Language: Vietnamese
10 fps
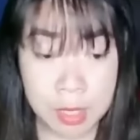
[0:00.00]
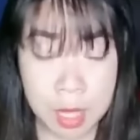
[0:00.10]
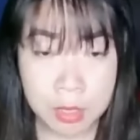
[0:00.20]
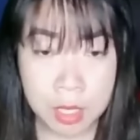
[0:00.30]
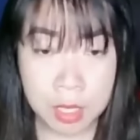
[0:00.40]

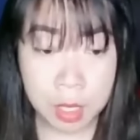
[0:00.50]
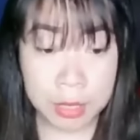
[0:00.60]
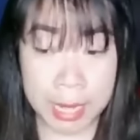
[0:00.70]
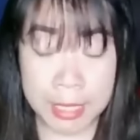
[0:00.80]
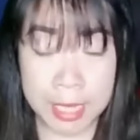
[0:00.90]
Dương, con
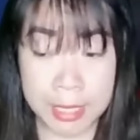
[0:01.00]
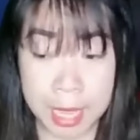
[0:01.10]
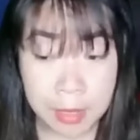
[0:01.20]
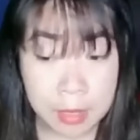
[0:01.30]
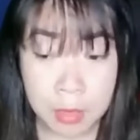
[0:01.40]
gái chị
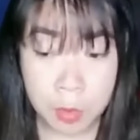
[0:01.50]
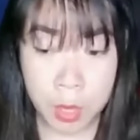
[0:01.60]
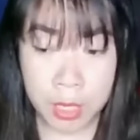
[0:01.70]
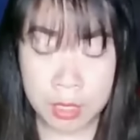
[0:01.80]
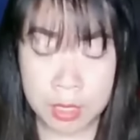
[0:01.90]
dễ thương
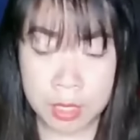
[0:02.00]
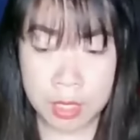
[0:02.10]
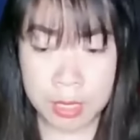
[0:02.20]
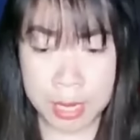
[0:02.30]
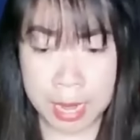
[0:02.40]
quá.
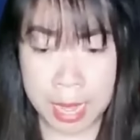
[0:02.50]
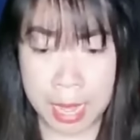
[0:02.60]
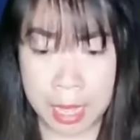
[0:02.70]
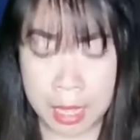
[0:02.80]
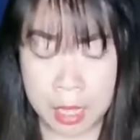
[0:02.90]
Chỉ
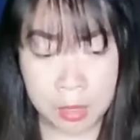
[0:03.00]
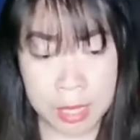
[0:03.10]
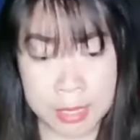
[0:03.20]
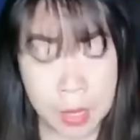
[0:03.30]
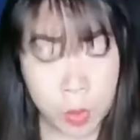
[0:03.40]
là
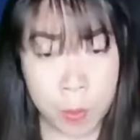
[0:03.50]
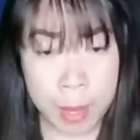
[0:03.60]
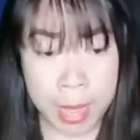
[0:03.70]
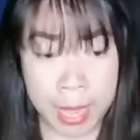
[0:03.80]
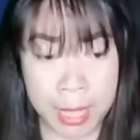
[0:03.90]
tại sao cô
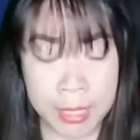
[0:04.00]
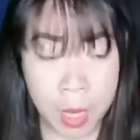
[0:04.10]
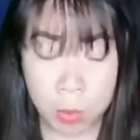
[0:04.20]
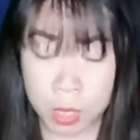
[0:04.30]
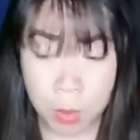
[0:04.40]
bé
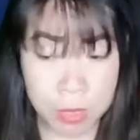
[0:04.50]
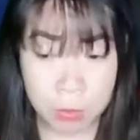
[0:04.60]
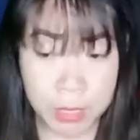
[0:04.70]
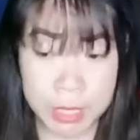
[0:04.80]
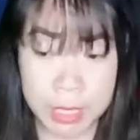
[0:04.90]
trông không
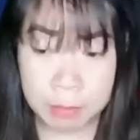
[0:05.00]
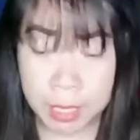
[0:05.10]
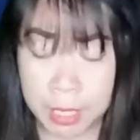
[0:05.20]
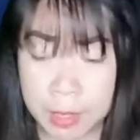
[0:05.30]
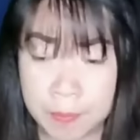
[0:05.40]
giống với chị
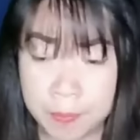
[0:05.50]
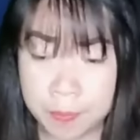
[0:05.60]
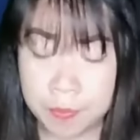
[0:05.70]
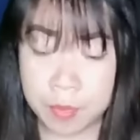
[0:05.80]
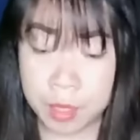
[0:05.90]
vậy?
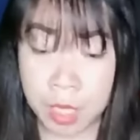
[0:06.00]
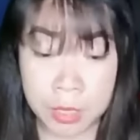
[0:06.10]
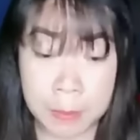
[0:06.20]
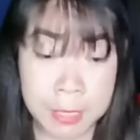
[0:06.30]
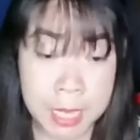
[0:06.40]
Thực
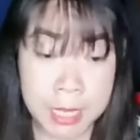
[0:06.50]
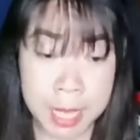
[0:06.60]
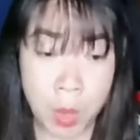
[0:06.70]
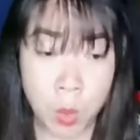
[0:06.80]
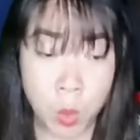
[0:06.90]
tập sinh
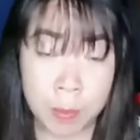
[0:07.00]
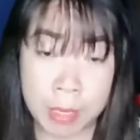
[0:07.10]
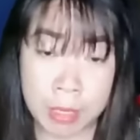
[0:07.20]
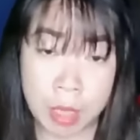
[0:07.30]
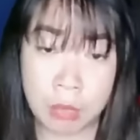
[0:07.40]
nhéo khuôn
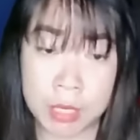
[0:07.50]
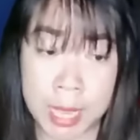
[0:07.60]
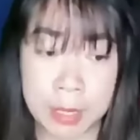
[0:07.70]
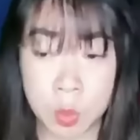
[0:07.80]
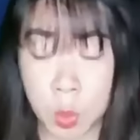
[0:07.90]
mặt nhỏ
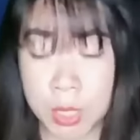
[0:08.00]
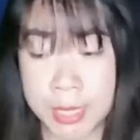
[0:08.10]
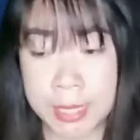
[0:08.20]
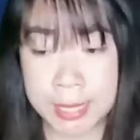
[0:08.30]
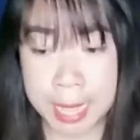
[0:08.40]
nhắn của
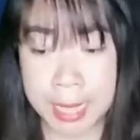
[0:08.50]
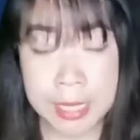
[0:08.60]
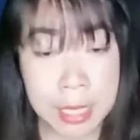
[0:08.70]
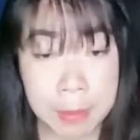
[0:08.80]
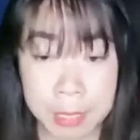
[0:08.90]
Giai giai
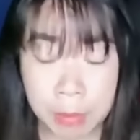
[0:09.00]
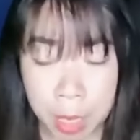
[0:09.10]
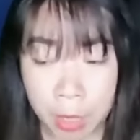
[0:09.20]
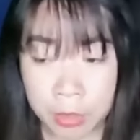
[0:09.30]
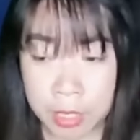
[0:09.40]
trầm giọng
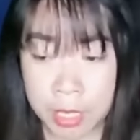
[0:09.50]
hỏi.